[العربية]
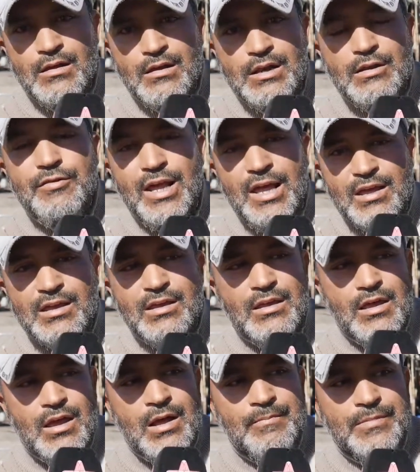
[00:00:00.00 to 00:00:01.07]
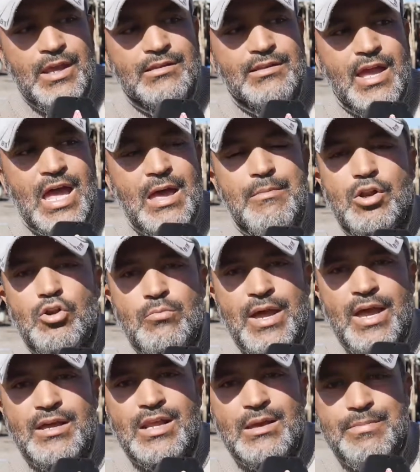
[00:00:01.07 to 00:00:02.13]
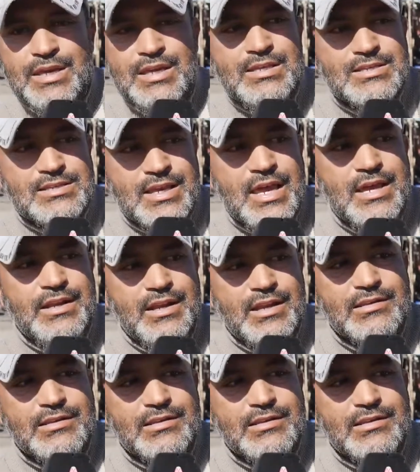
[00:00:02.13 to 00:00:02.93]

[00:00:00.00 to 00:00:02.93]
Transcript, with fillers: اللي في الحقيقة يتعامل معنا بإنسانية